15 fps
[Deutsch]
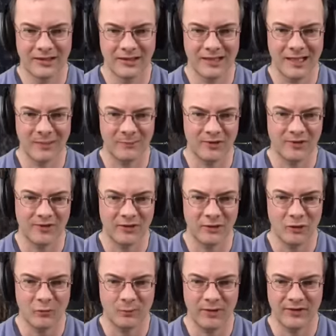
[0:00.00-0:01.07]
klappt das
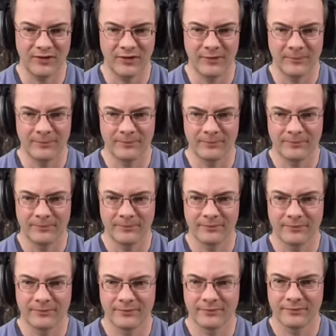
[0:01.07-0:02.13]
auch besser.
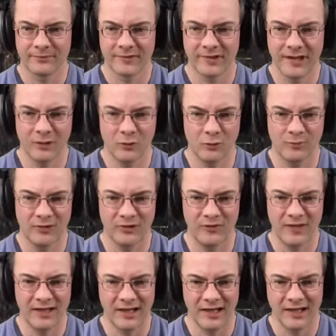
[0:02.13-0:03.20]
Da oben ist
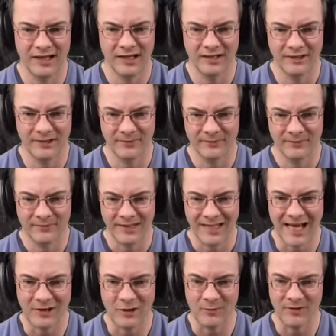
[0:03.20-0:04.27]
wieder einer.
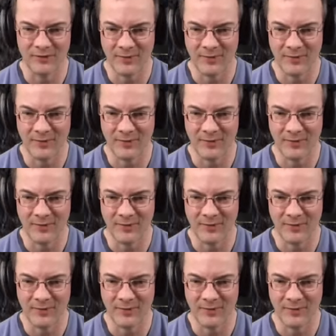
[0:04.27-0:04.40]
Ja, komm, jetzt